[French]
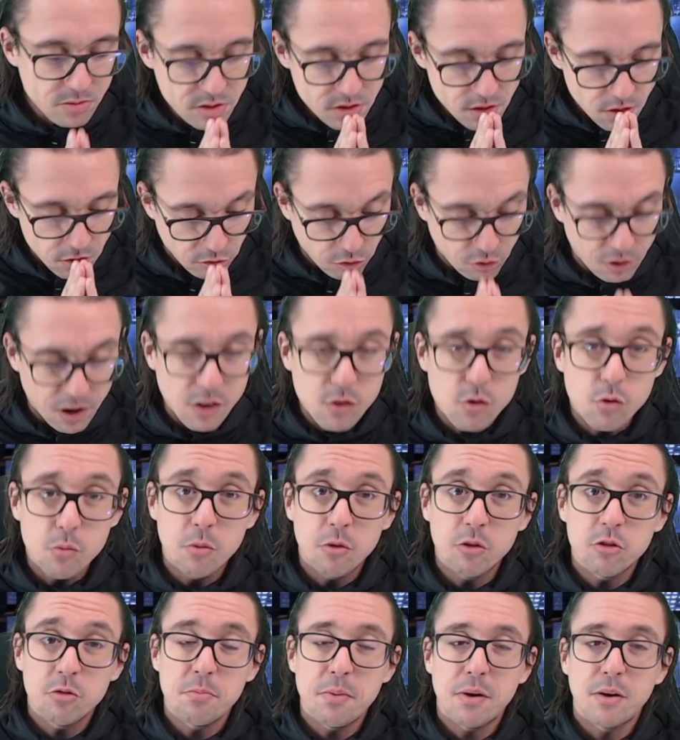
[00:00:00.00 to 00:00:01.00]
Cela
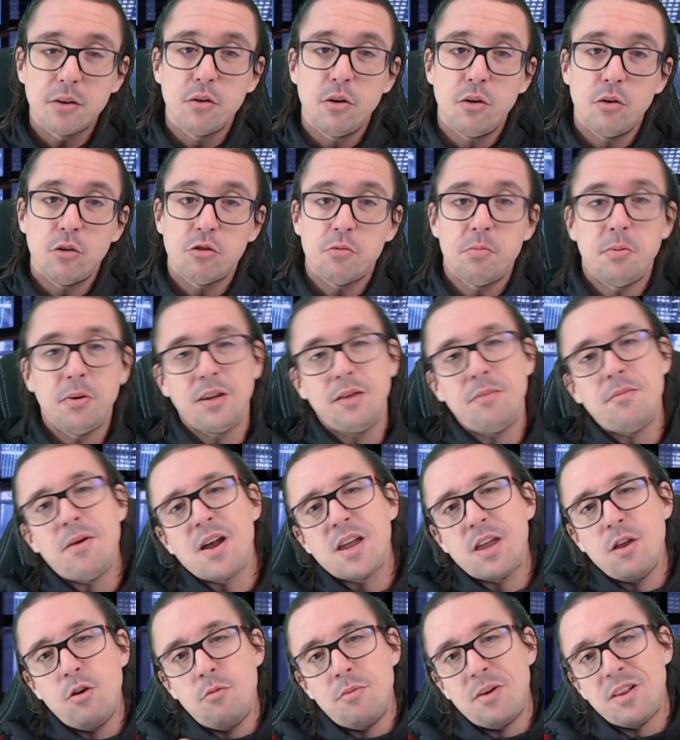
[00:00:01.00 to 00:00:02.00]
commence par des lancements des
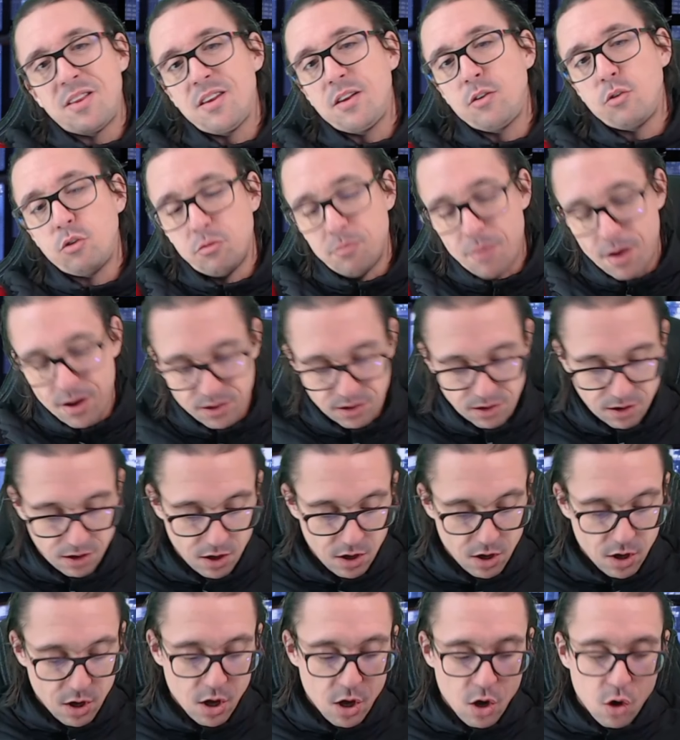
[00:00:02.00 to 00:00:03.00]
marques et le maintien d'autres marques.
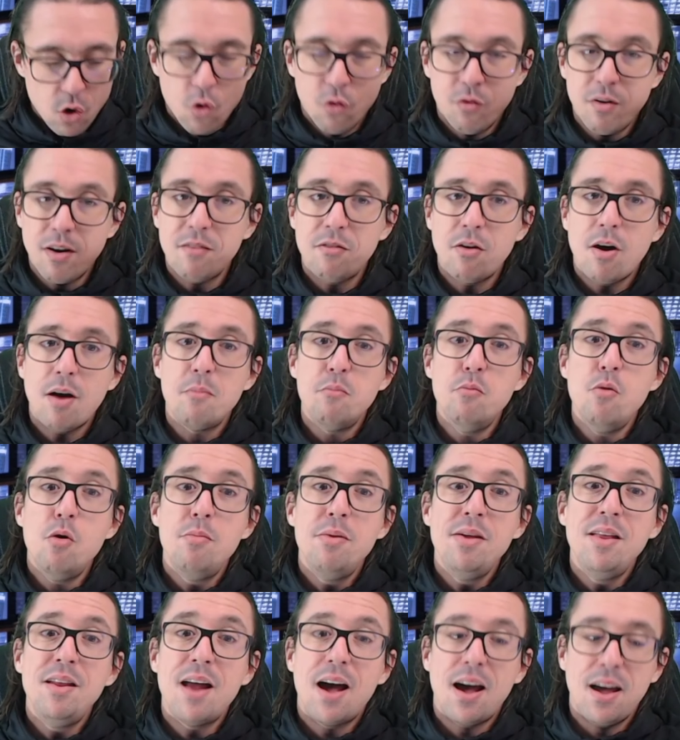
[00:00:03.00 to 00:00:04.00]
On va avoir
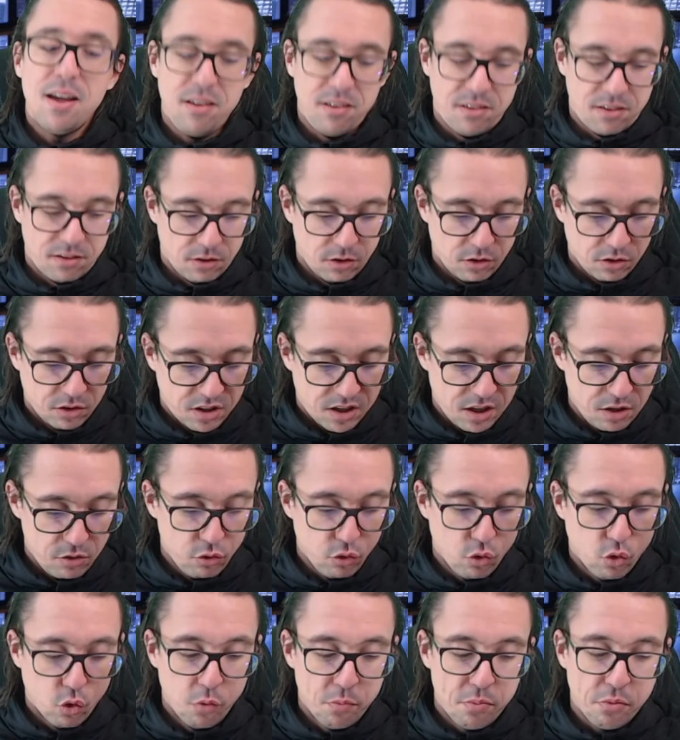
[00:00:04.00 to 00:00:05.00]
Mobilize, qui est du
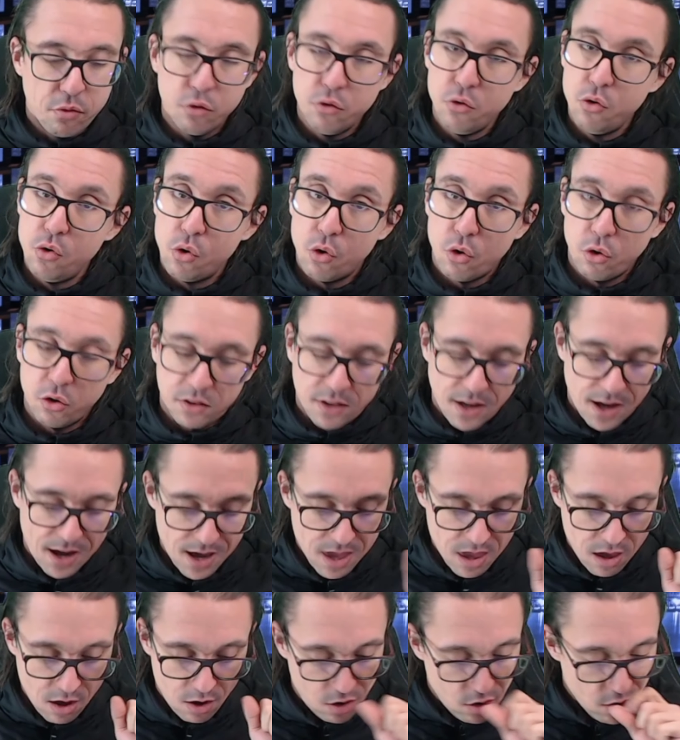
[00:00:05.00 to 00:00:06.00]
groupe Renault
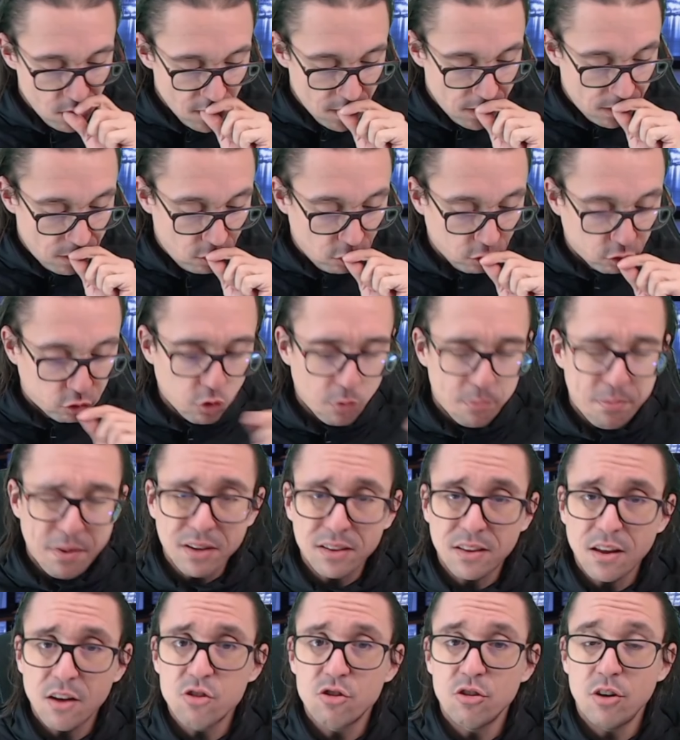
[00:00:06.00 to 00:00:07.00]
Retail.
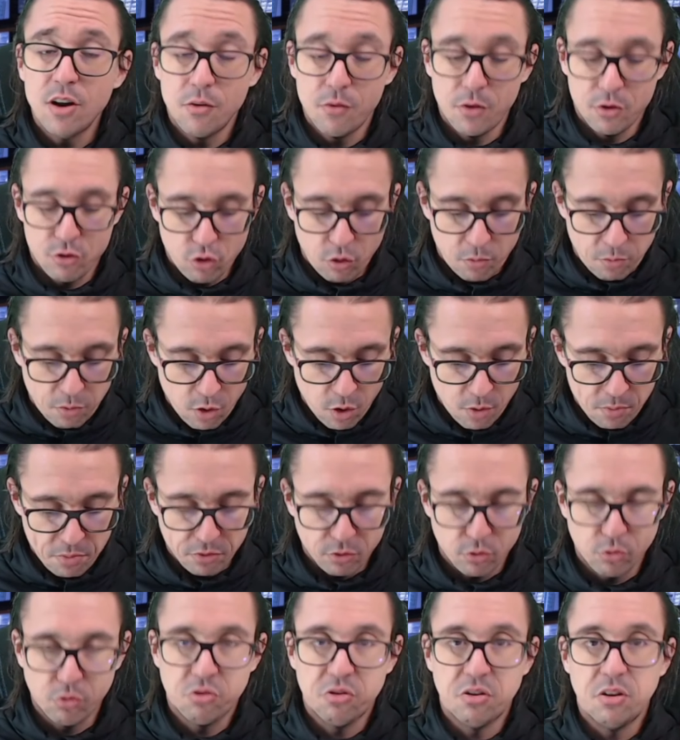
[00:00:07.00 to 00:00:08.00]
L'autopartage et la voiture propre,
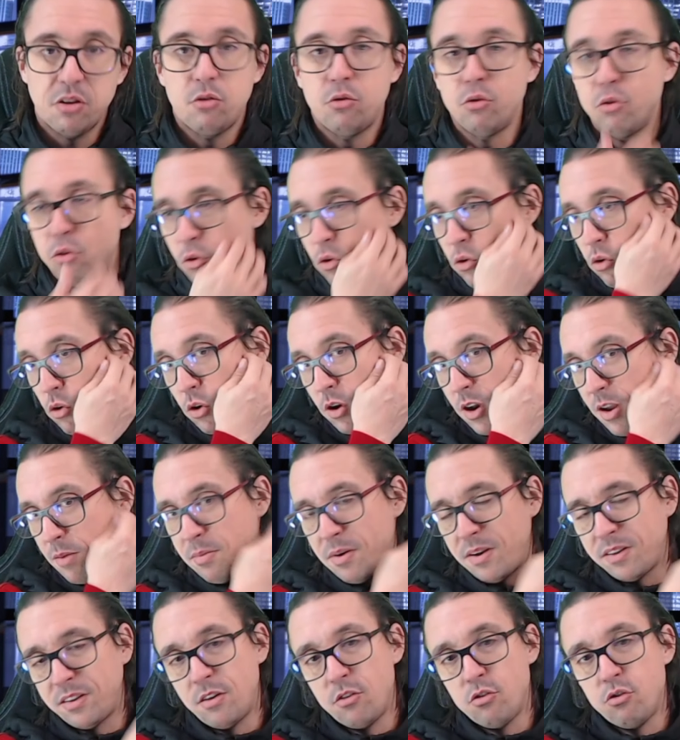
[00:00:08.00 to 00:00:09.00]
donc c'est de la
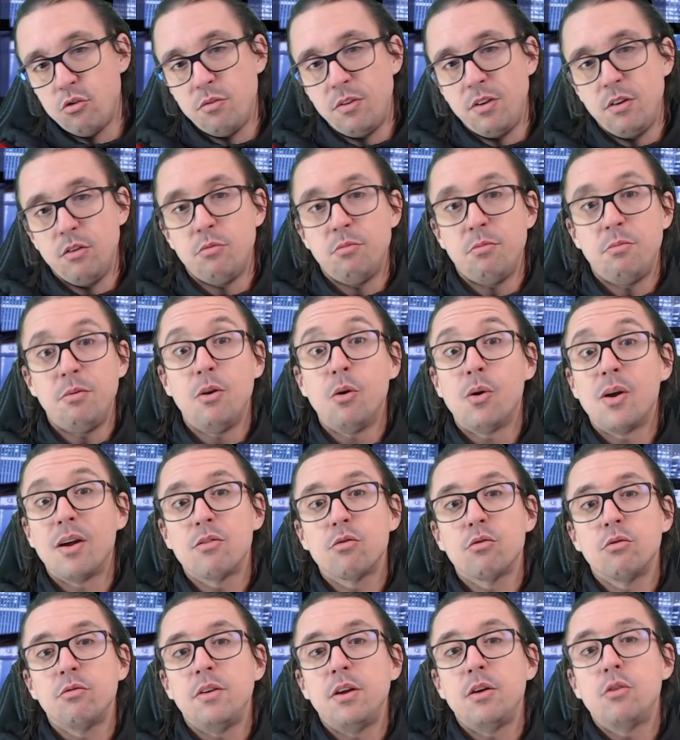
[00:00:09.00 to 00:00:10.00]
partage
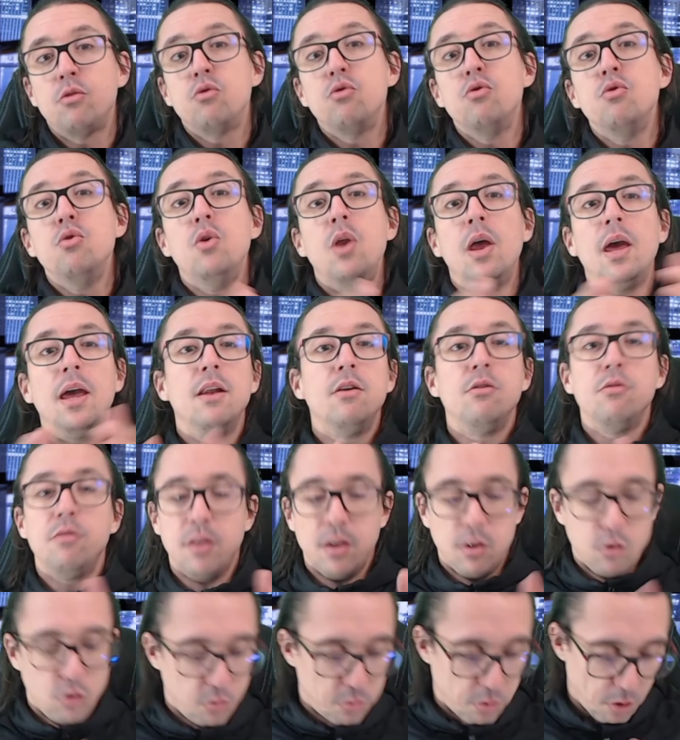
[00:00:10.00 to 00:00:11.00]
location de véhicules et du
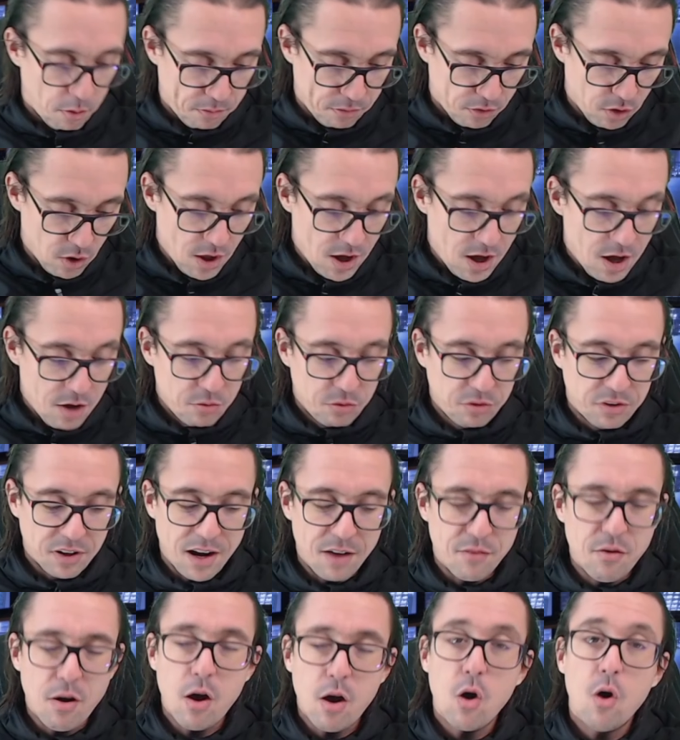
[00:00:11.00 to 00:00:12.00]
véhicule propre. Vous allez
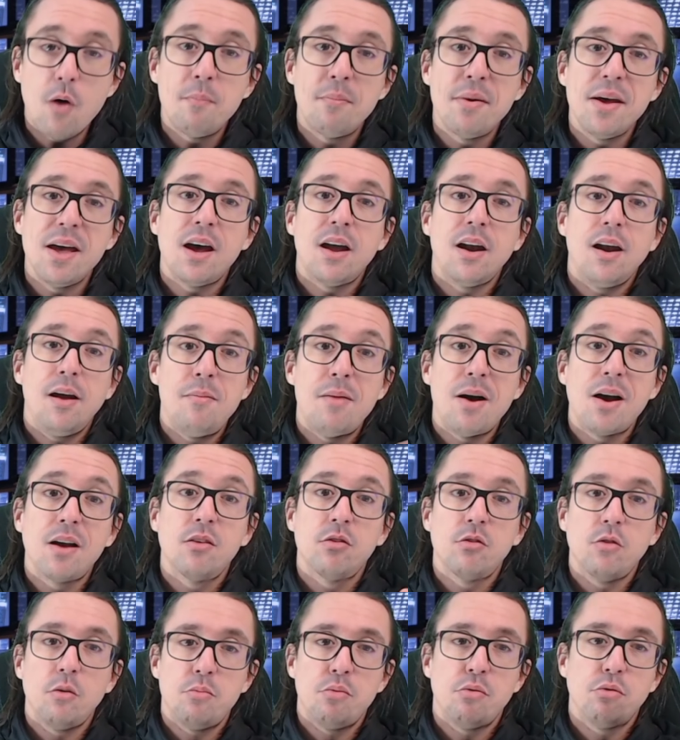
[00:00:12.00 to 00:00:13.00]
avoir Ampère, la marque
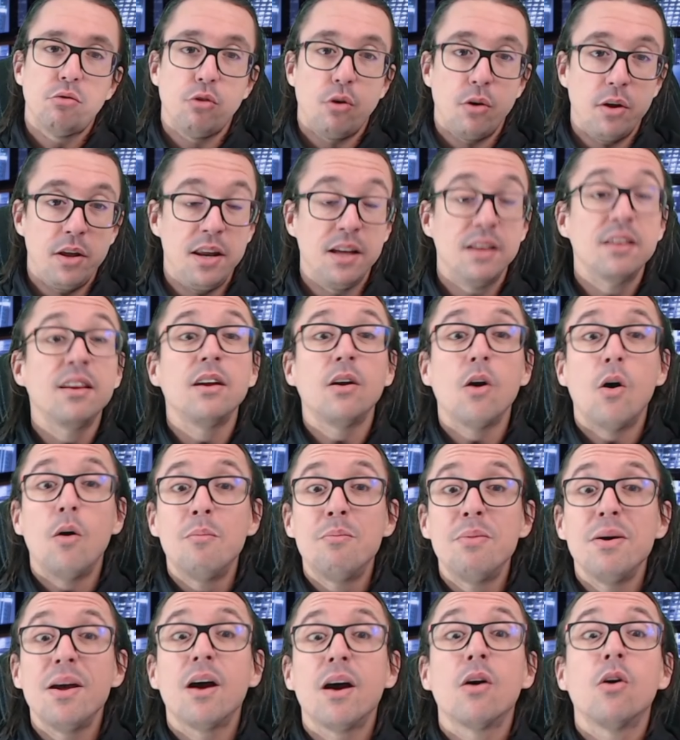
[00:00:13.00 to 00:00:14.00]
100% électrique.
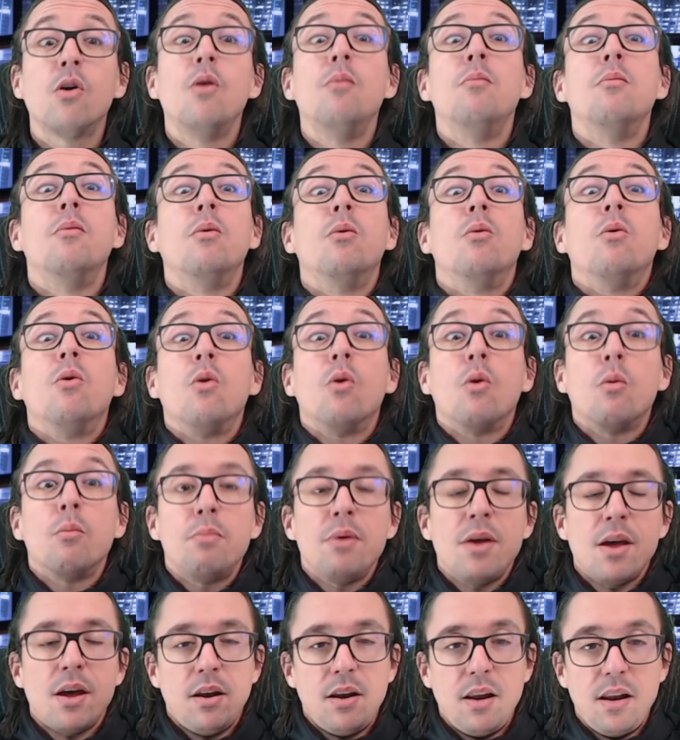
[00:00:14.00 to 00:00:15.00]
Ampère comme
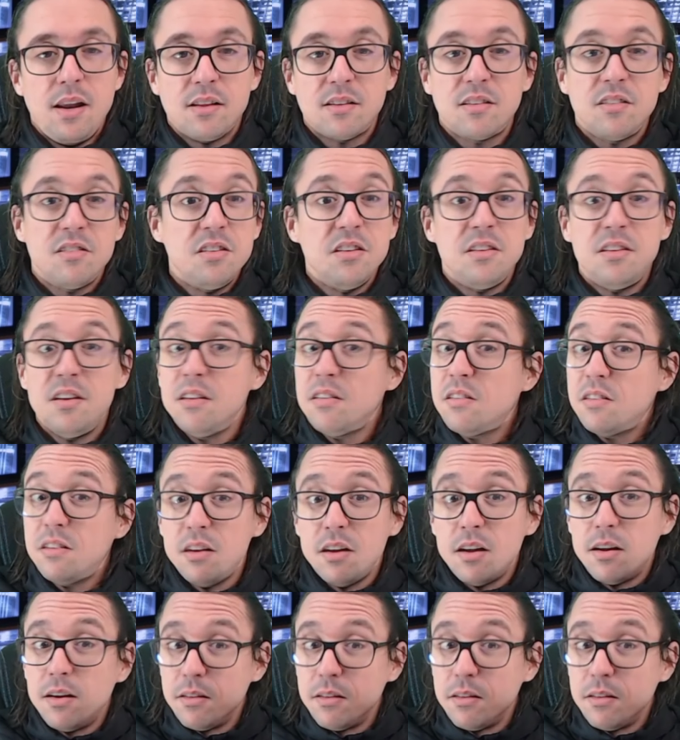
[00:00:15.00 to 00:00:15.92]
l'ampère, l'électricité, c'est